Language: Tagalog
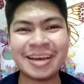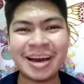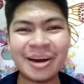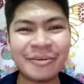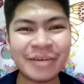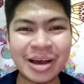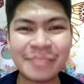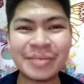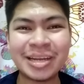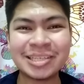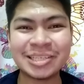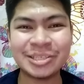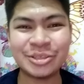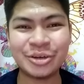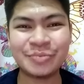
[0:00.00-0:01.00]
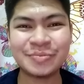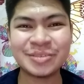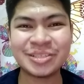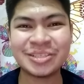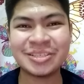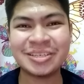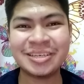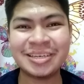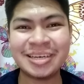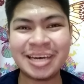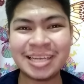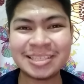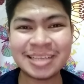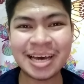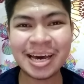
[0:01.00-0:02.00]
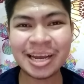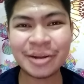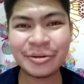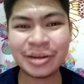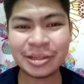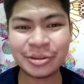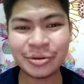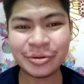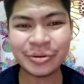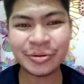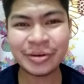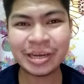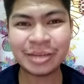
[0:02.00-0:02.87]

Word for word: Ako nga pala si Joms at sa araw na to,